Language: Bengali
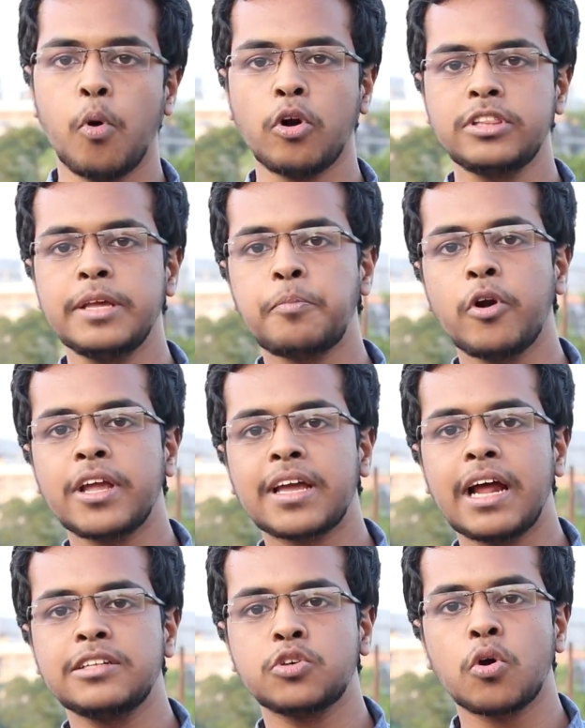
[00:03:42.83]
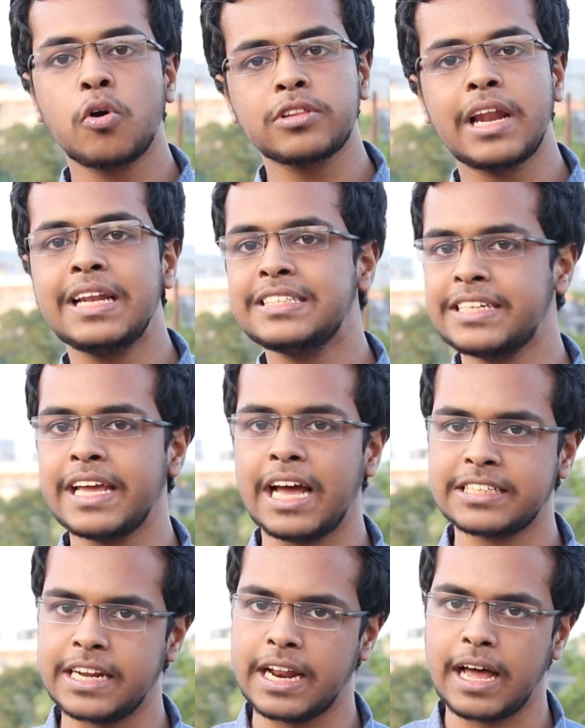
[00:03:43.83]
ভর্তি পরীক্ষার যোগ্যতার
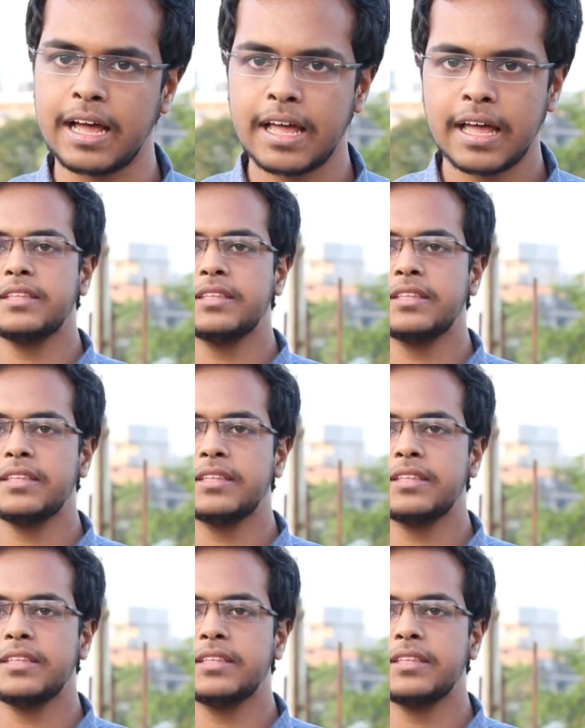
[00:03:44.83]
লিস্টেই আসে না